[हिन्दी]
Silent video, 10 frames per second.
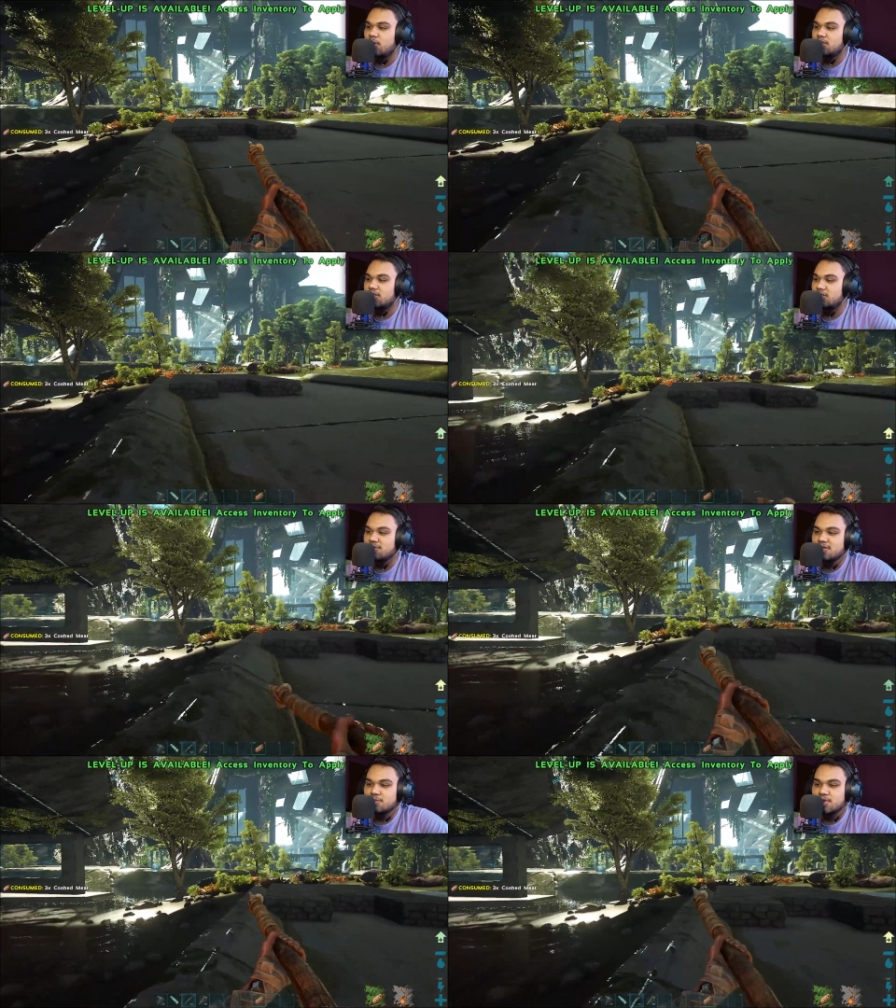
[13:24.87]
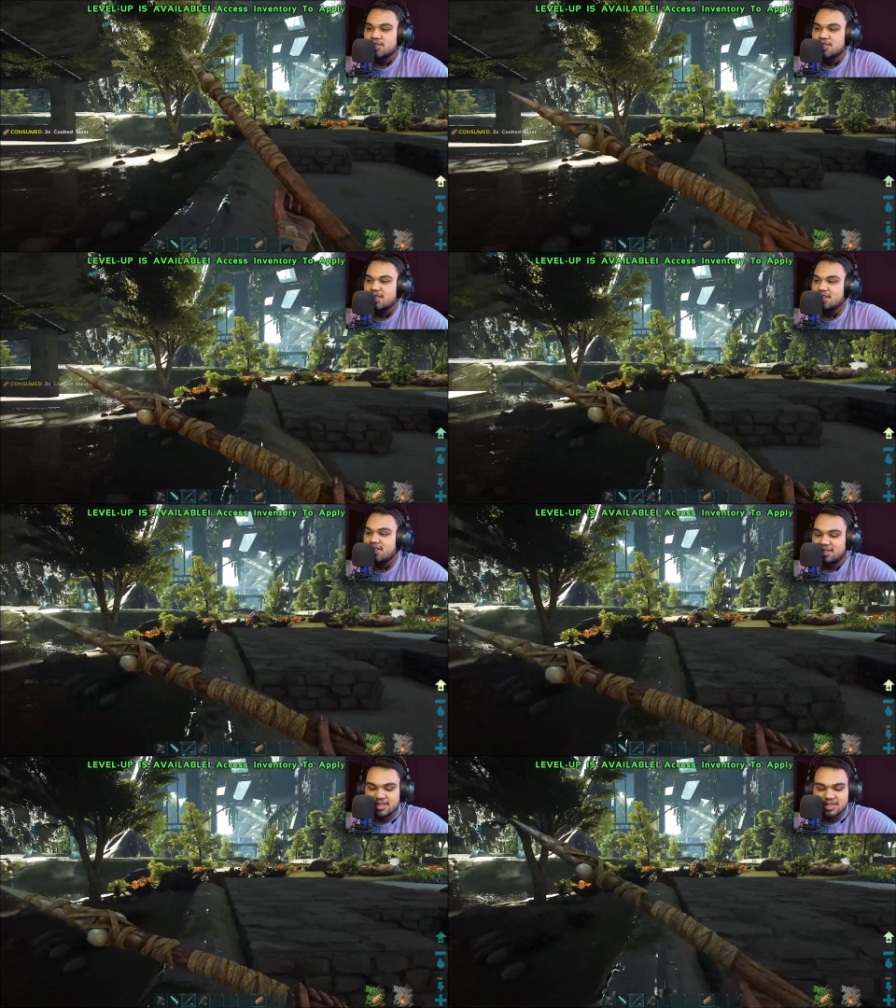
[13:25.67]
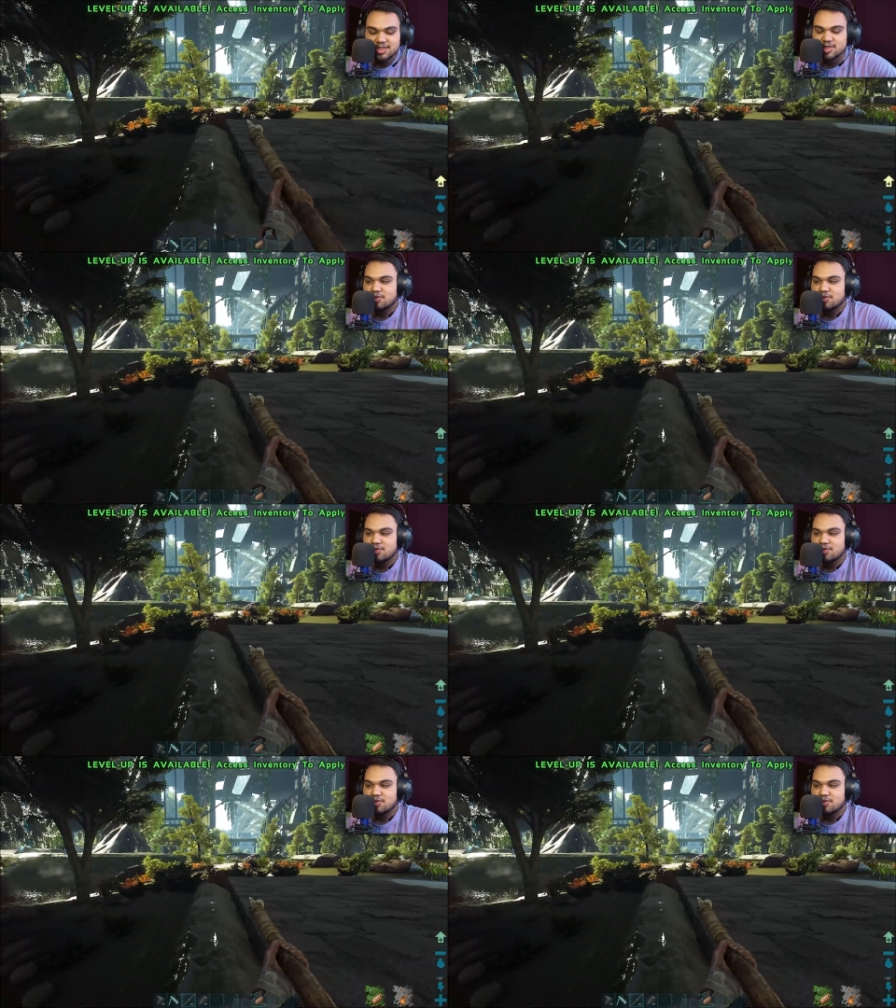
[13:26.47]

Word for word: बहुत दिनों से मछलियां नहीं खाई